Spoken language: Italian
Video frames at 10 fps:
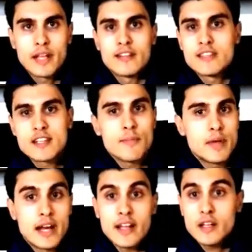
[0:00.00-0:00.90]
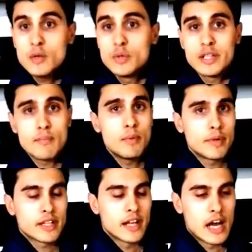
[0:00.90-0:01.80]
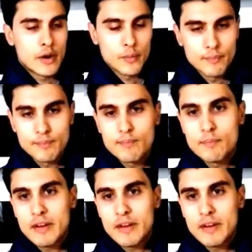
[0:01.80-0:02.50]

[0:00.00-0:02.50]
perché deve scambiare anche lui tempo per denaro.